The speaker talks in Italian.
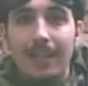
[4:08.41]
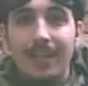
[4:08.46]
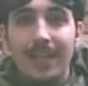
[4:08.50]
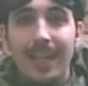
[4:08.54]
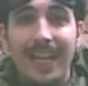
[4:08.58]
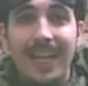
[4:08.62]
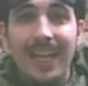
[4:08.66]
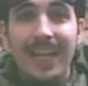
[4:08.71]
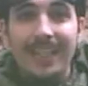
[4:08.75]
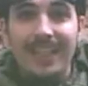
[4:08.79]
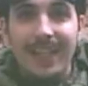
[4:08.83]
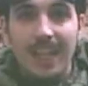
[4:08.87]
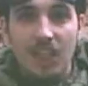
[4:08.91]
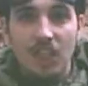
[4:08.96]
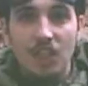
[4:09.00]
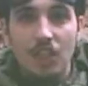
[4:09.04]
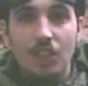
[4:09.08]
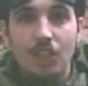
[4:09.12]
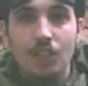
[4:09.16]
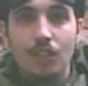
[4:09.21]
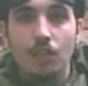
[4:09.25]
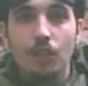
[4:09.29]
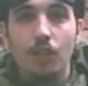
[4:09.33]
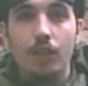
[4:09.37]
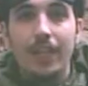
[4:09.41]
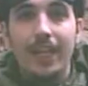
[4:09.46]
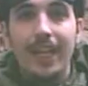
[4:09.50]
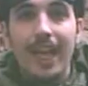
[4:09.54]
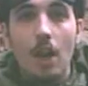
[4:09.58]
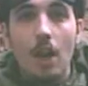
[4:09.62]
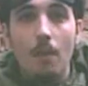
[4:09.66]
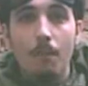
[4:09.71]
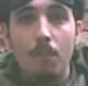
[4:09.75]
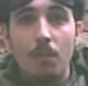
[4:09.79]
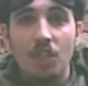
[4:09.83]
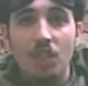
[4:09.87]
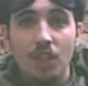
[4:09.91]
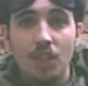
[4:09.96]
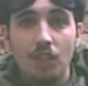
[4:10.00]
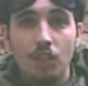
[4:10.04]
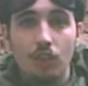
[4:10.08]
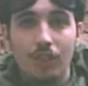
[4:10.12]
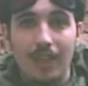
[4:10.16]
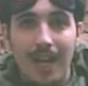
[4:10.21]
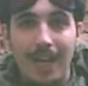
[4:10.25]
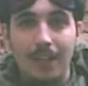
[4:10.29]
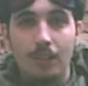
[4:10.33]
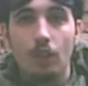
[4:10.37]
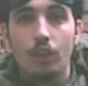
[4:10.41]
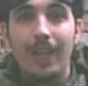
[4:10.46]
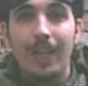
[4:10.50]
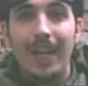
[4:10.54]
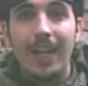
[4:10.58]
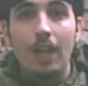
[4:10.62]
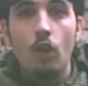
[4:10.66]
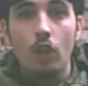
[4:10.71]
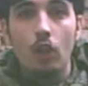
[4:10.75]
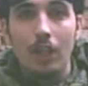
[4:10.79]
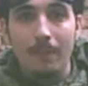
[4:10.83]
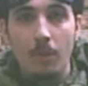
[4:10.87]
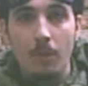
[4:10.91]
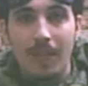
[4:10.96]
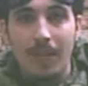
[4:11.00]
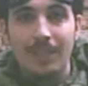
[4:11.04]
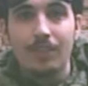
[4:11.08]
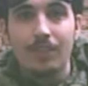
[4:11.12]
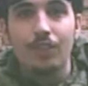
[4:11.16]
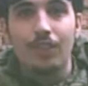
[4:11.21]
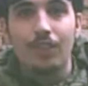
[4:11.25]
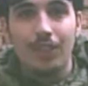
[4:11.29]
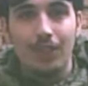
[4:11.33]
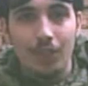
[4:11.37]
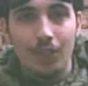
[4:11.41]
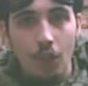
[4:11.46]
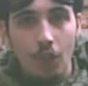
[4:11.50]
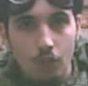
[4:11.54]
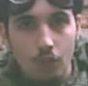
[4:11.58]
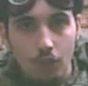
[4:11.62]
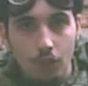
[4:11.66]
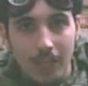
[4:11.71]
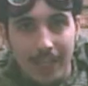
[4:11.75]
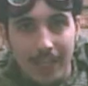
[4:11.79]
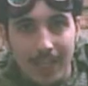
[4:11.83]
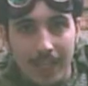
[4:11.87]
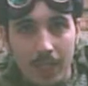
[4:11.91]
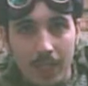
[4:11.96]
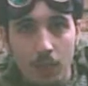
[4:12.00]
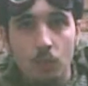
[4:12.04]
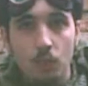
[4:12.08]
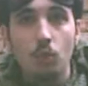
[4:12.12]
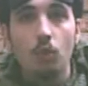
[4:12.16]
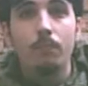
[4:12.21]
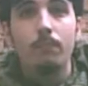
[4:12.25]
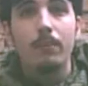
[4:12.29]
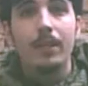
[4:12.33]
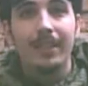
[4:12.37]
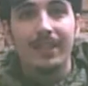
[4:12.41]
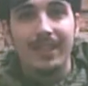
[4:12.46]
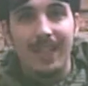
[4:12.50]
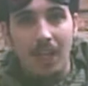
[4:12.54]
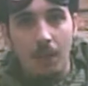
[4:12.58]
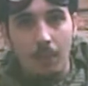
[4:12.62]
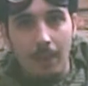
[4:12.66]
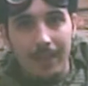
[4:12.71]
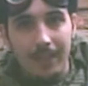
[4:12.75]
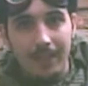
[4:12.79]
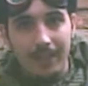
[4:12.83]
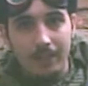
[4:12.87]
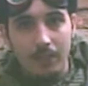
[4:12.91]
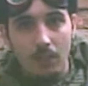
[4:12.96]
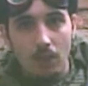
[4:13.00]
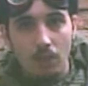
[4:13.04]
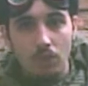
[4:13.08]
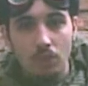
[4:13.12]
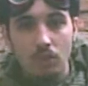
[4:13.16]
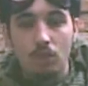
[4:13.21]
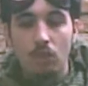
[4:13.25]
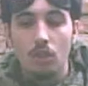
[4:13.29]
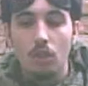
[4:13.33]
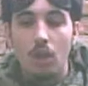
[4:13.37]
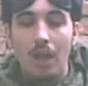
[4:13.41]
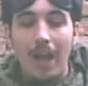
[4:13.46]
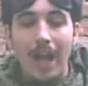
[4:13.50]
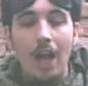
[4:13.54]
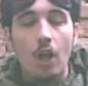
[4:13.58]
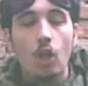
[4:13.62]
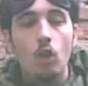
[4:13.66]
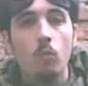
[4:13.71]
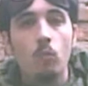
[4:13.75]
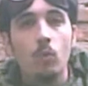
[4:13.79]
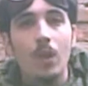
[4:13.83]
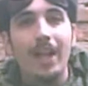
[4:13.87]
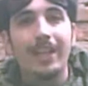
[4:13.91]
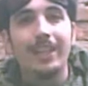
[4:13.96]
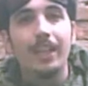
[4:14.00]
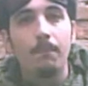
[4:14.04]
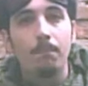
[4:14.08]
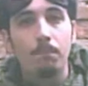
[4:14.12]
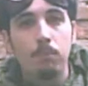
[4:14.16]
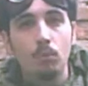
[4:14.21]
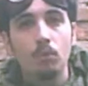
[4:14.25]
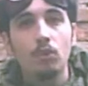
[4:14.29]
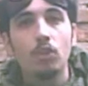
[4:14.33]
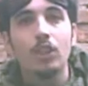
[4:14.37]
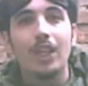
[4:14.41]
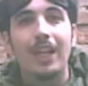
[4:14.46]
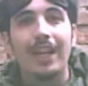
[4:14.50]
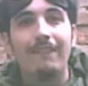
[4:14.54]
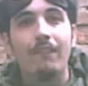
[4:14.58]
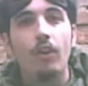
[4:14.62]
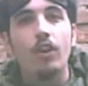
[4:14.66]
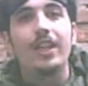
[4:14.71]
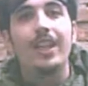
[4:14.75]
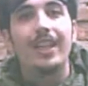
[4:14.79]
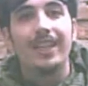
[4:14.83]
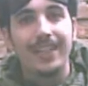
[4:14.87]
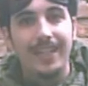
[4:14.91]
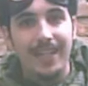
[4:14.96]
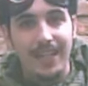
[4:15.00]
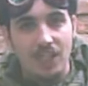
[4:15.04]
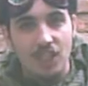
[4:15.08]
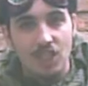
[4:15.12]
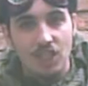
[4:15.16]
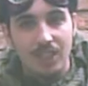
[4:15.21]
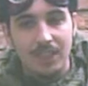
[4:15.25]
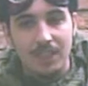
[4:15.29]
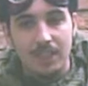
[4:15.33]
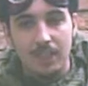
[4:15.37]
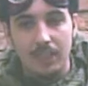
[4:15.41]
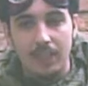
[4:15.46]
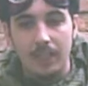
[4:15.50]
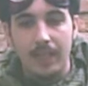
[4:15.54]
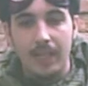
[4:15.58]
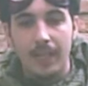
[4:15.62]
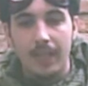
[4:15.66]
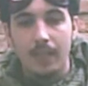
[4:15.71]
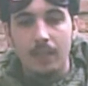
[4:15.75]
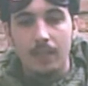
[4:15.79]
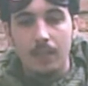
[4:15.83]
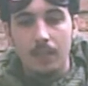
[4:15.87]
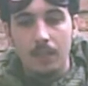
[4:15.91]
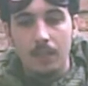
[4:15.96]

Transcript: La Lega dei Recensori è un progetto nato dalla collaborazione di otto canali YouTube, tra quali il nostro, accomunati appunto dalla voglia di recensire.